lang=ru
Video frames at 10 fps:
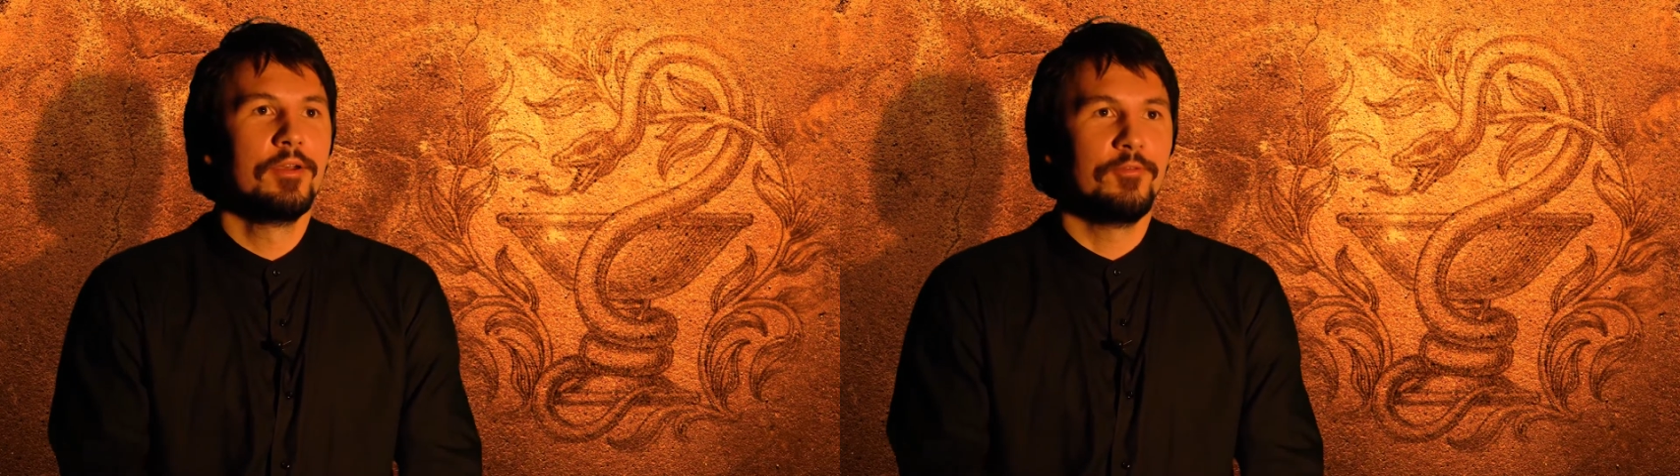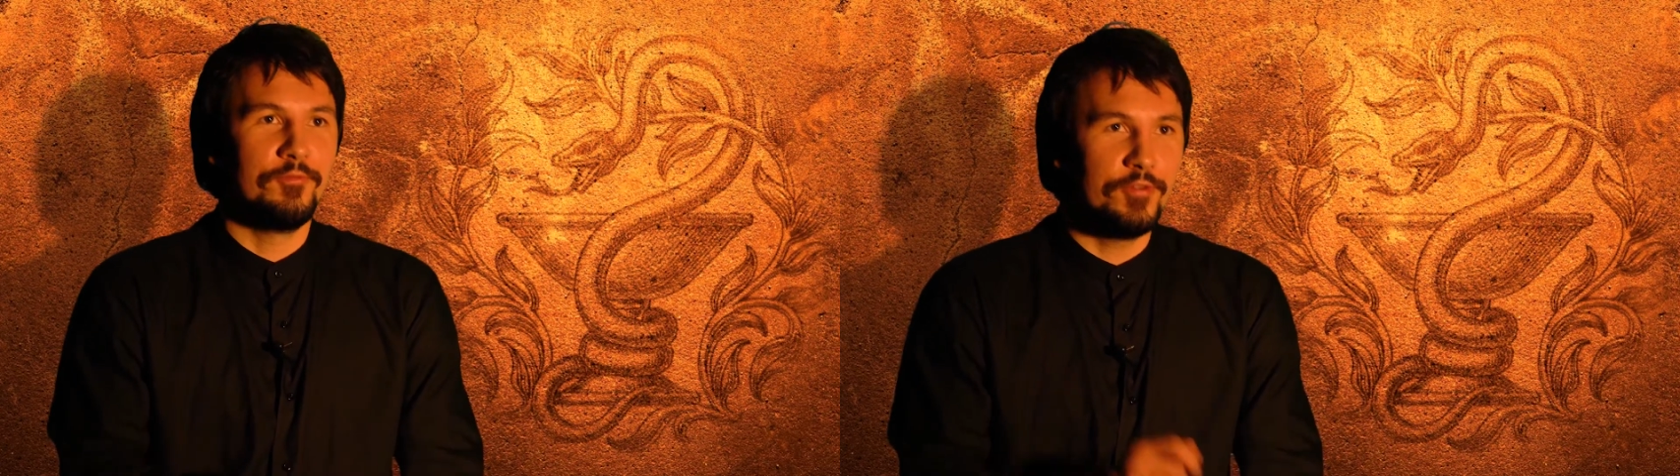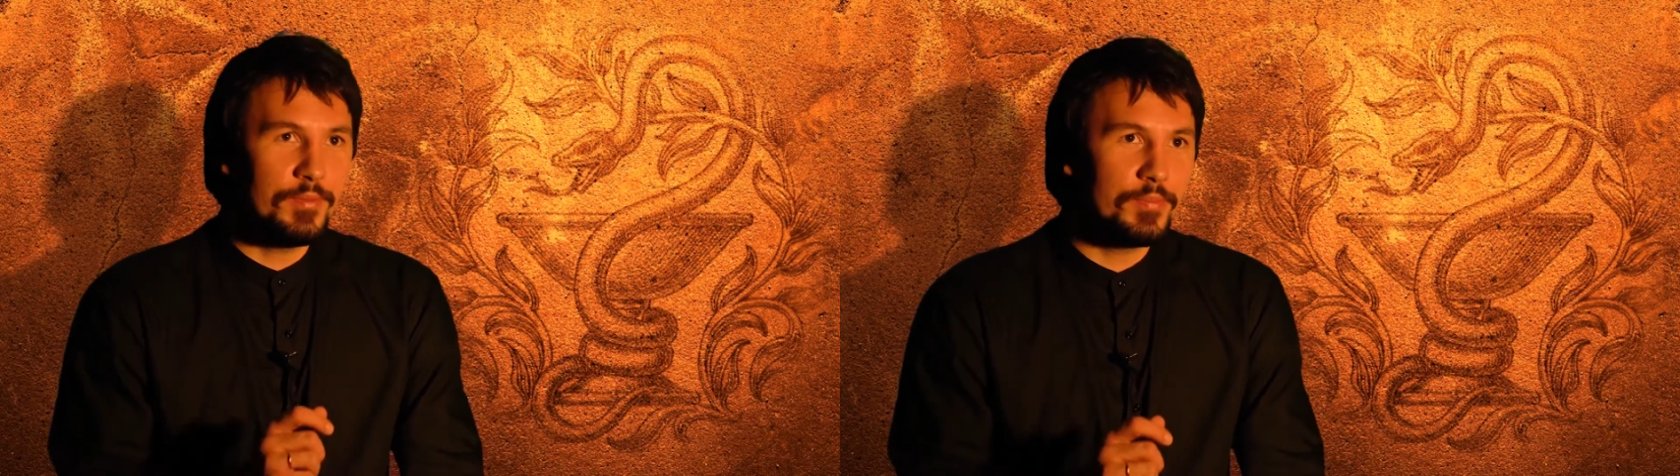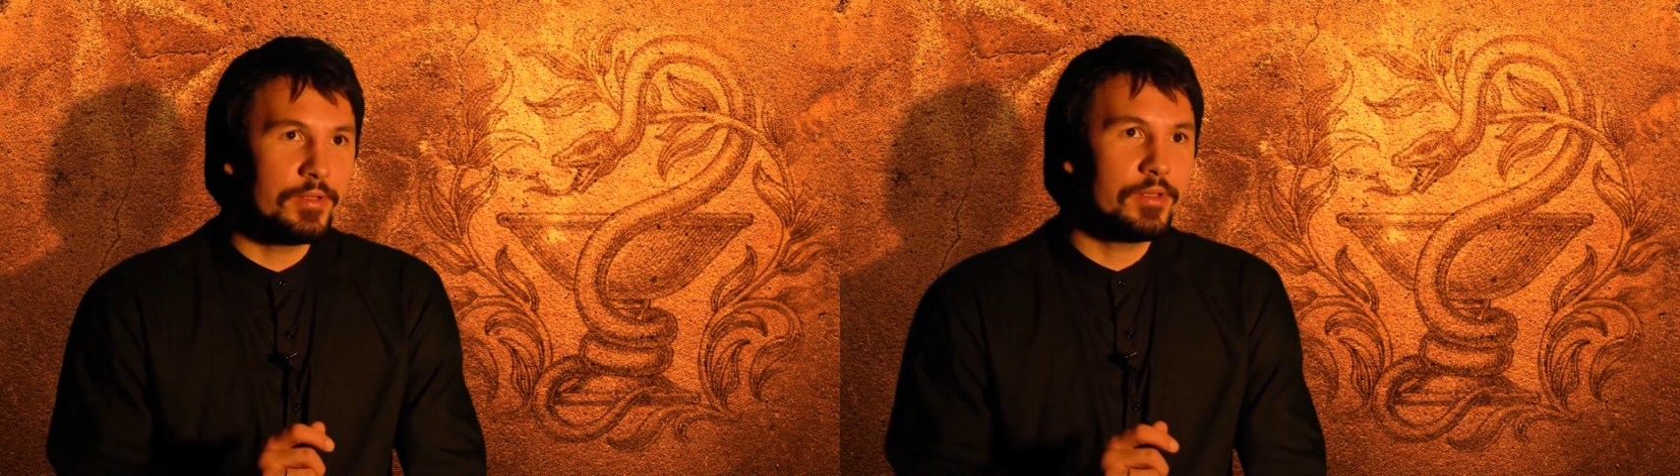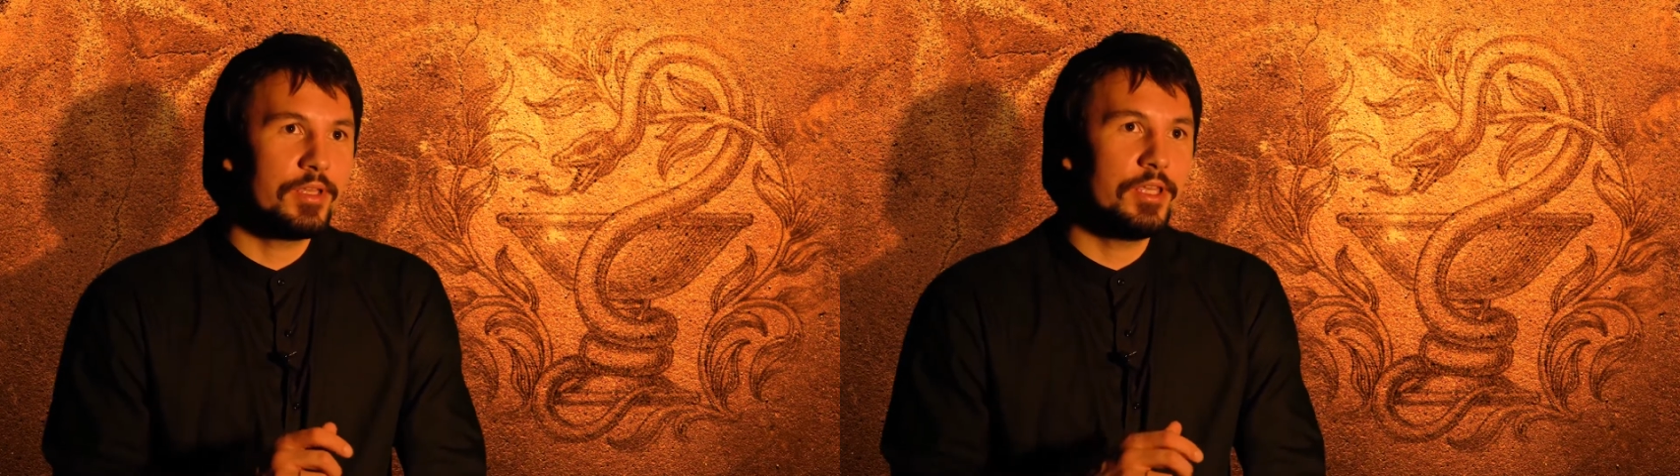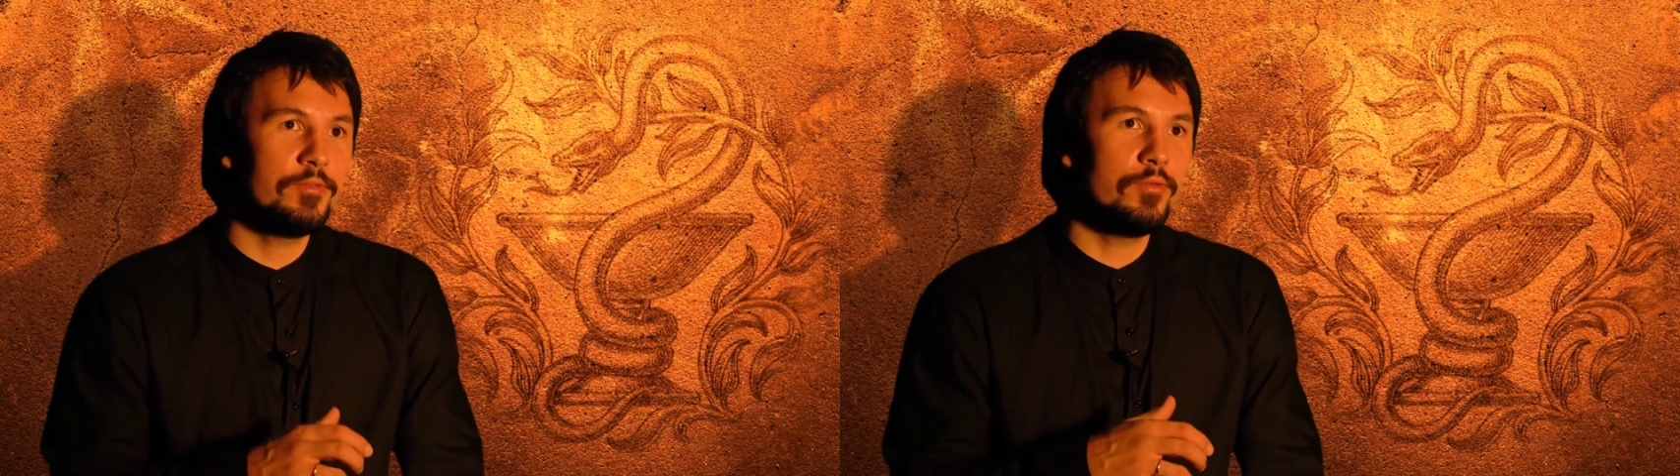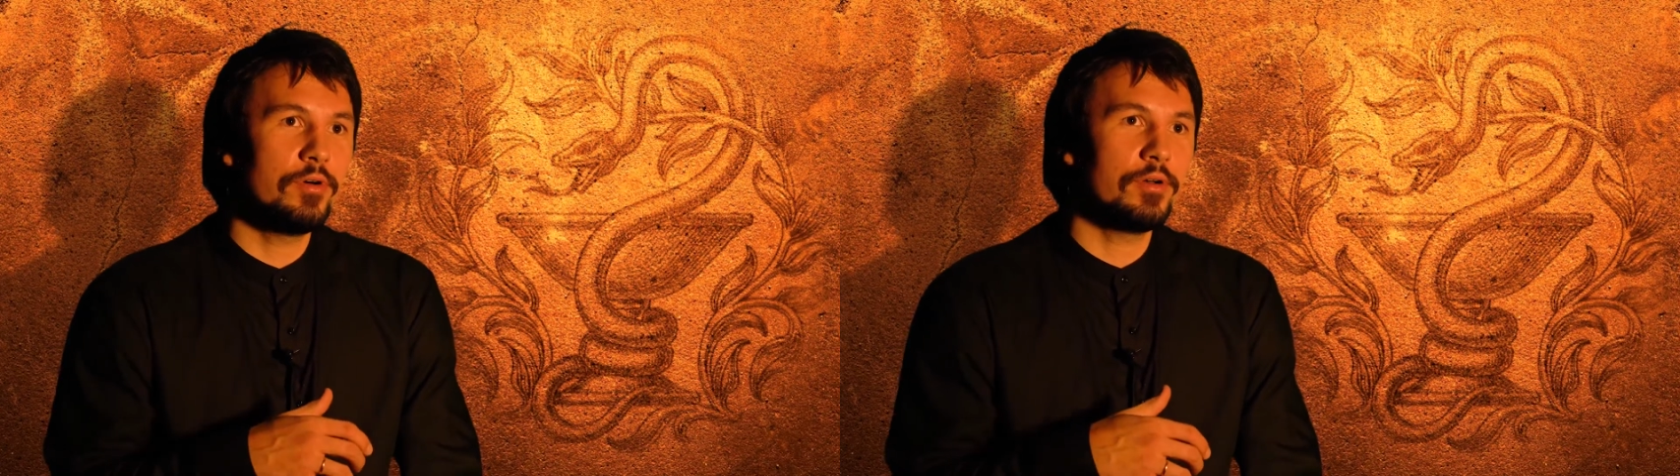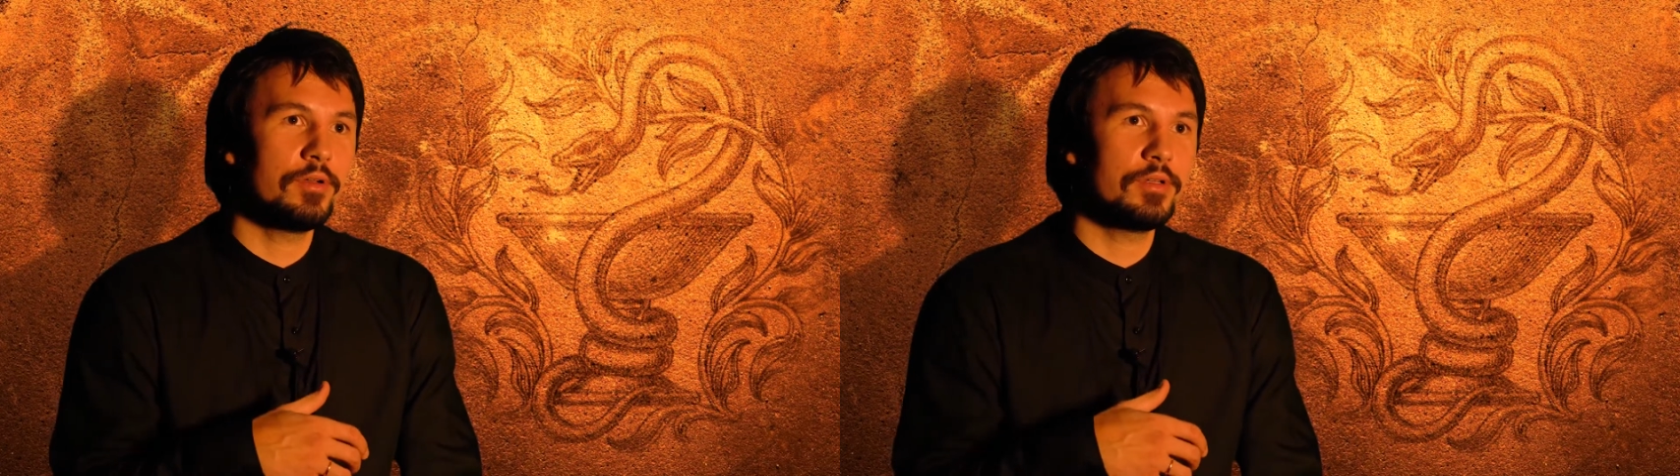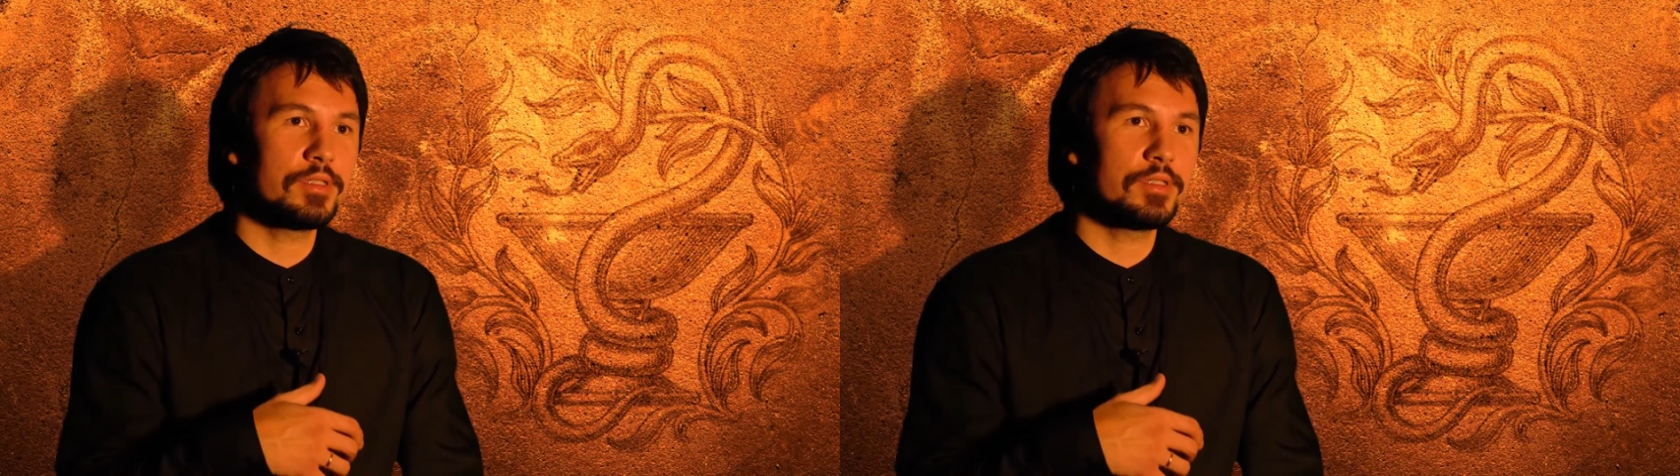выпил, и его